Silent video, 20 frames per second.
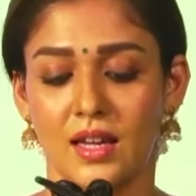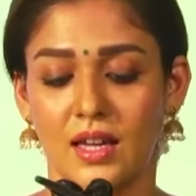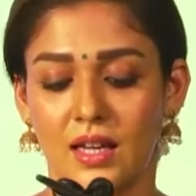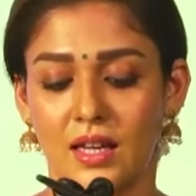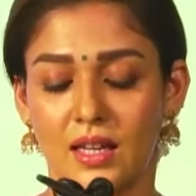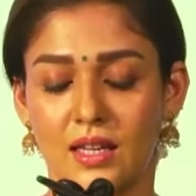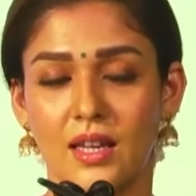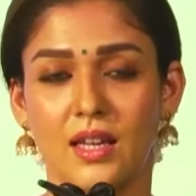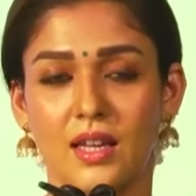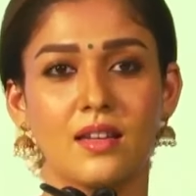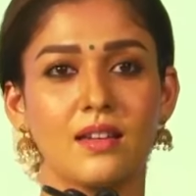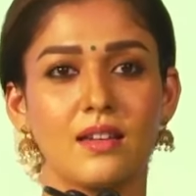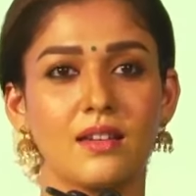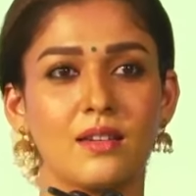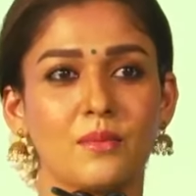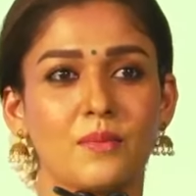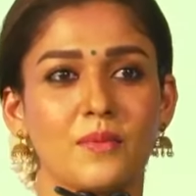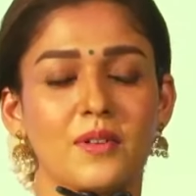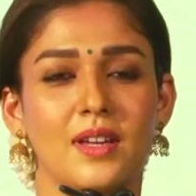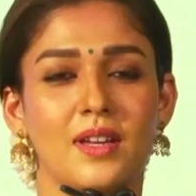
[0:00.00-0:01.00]
இன்றைக்கி
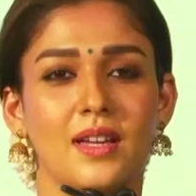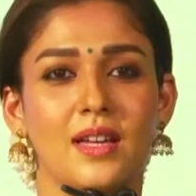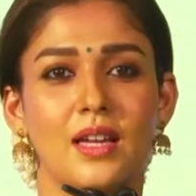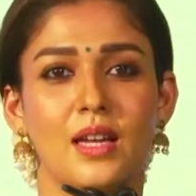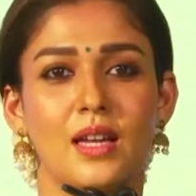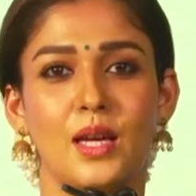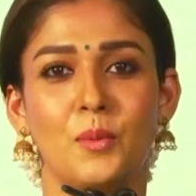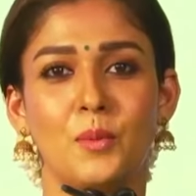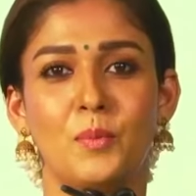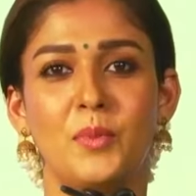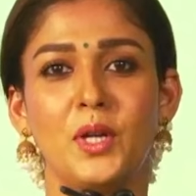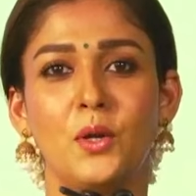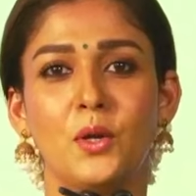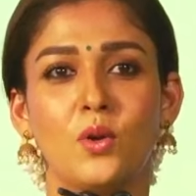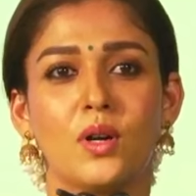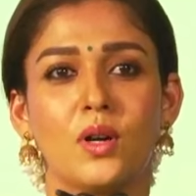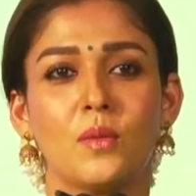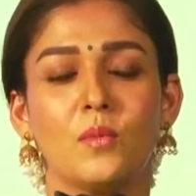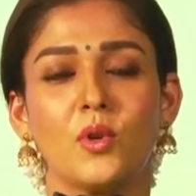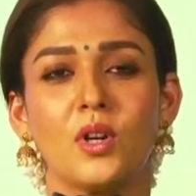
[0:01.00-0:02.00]
எப்படி
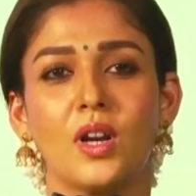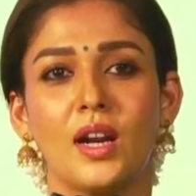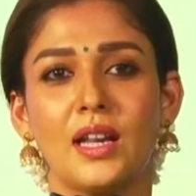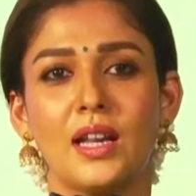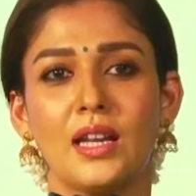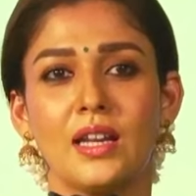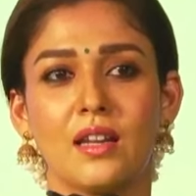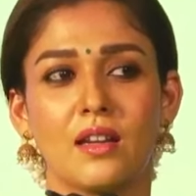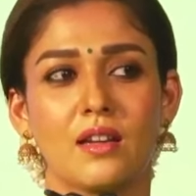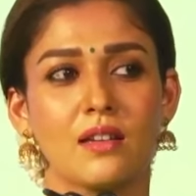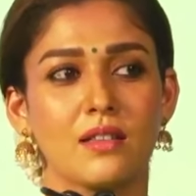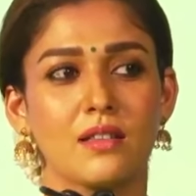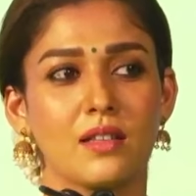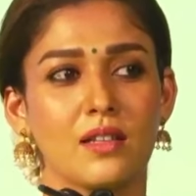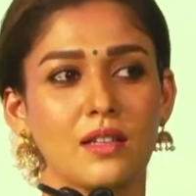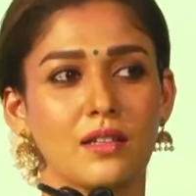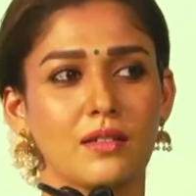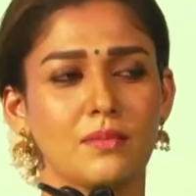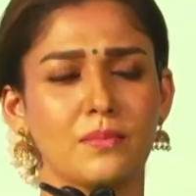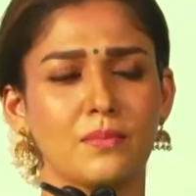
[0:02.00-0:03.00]
உங்கள் முன்னாடி
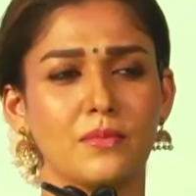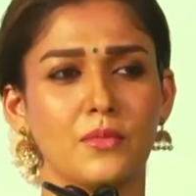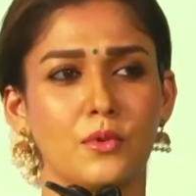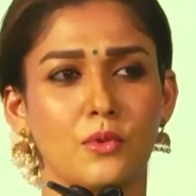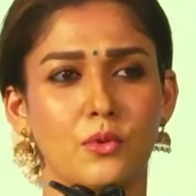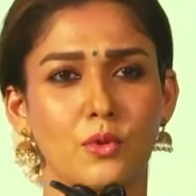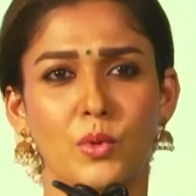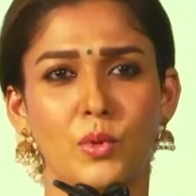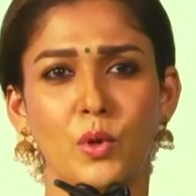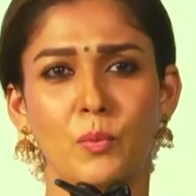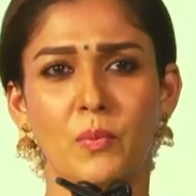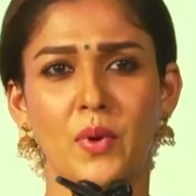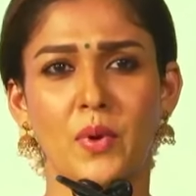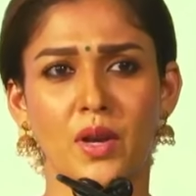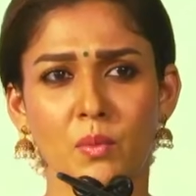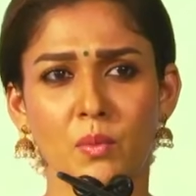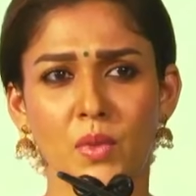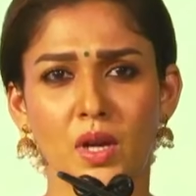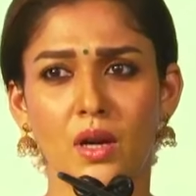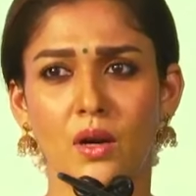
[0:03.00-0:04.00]
நிற்கிறதுல ரொம்ப
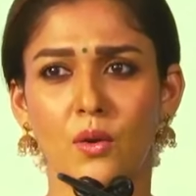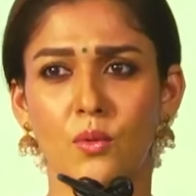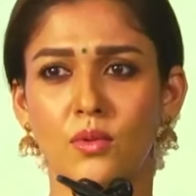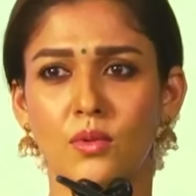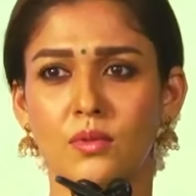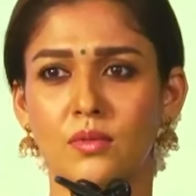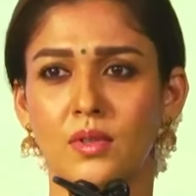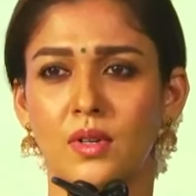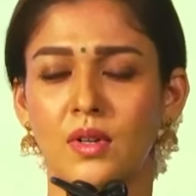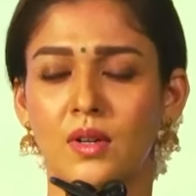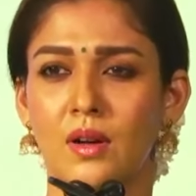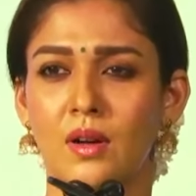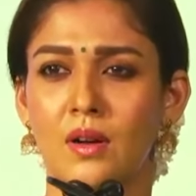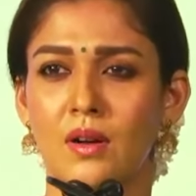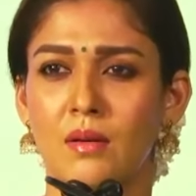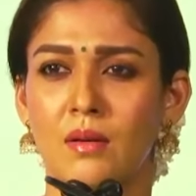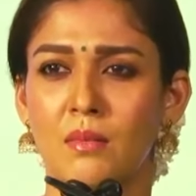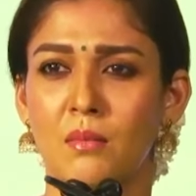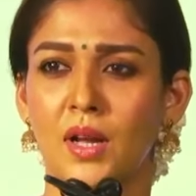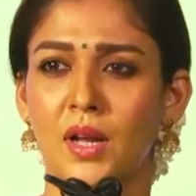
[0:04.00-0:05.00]
பெருமையாகவும்
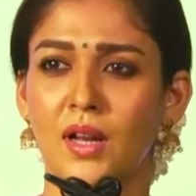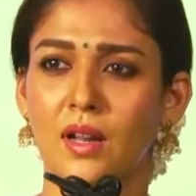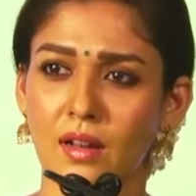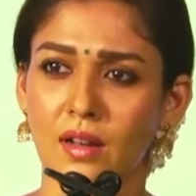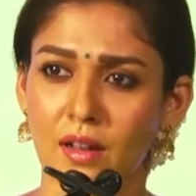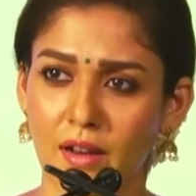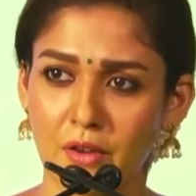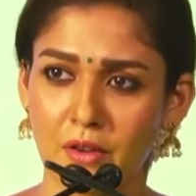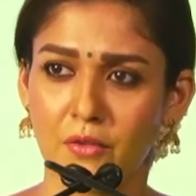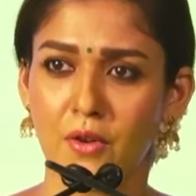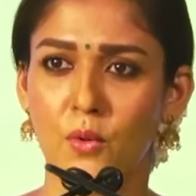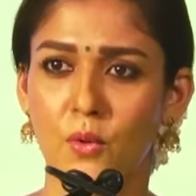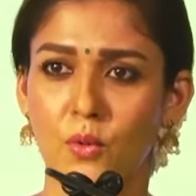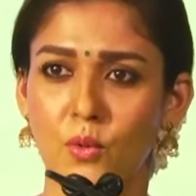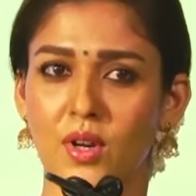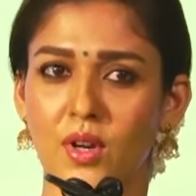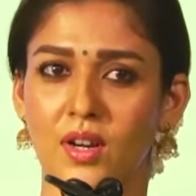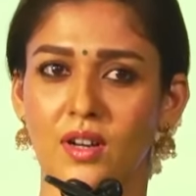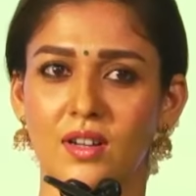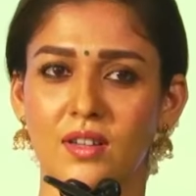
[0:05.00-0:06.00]
மன
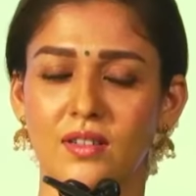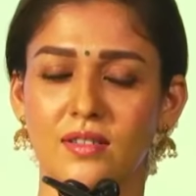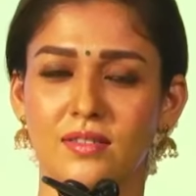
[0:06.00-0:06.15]
நிறைவாகவும் இருக்கு